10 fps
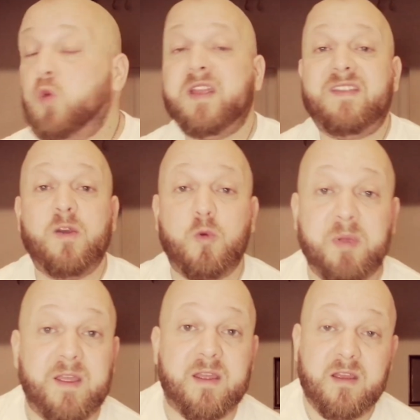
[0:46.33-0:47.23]
Où était
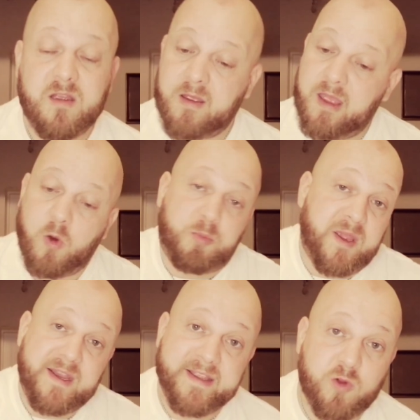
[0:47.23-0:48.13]
OP et eh, au
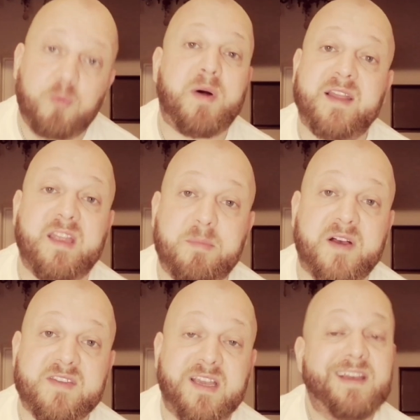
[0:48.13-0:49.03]
pays, il était au Parc des
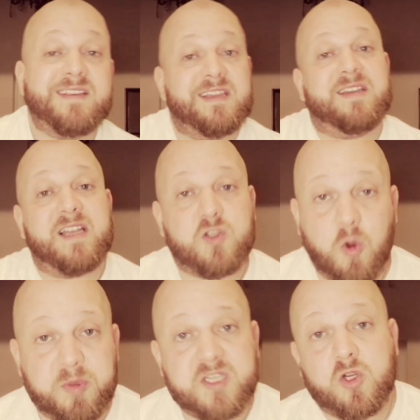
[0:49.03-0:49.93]
Princes. C'était la
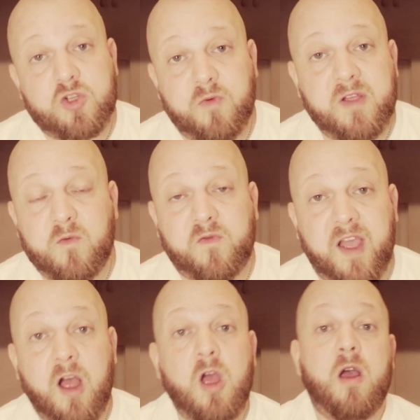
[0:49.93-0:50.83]
surprise que je voulais vous
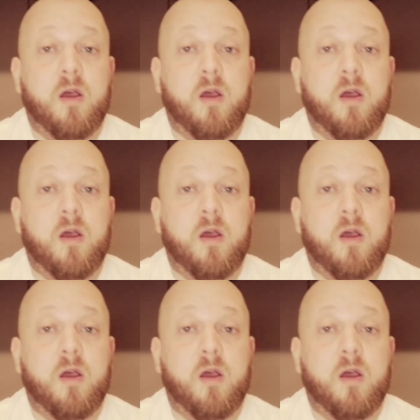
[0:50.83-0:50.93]
faire.